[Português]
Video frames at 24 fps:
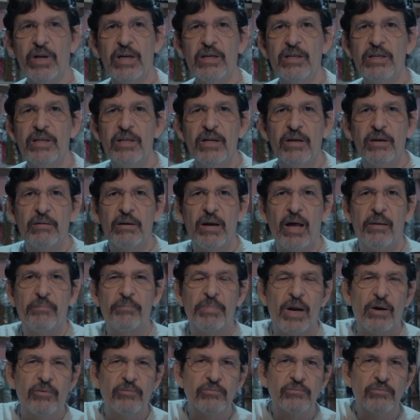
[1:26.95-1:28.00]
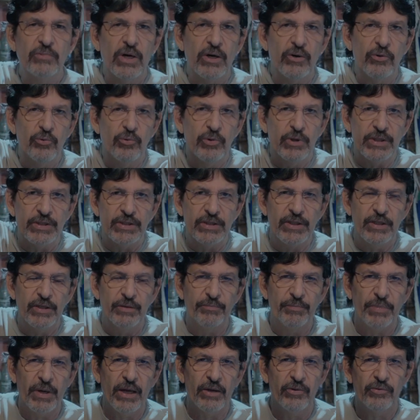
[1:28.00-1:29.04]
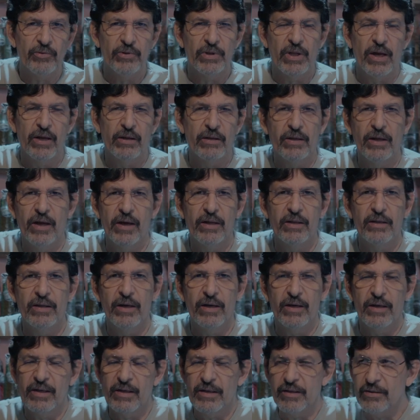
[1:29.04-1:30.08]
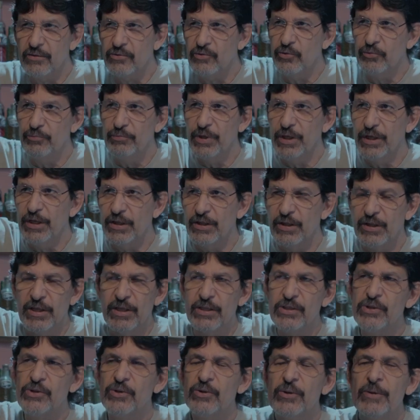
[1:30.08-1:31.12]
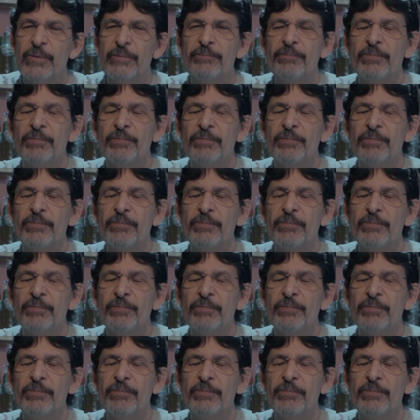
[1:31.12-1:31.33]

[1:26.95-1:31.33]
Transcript: ele ia lá para uma ruazinha perto da, da, da, do Meretriz,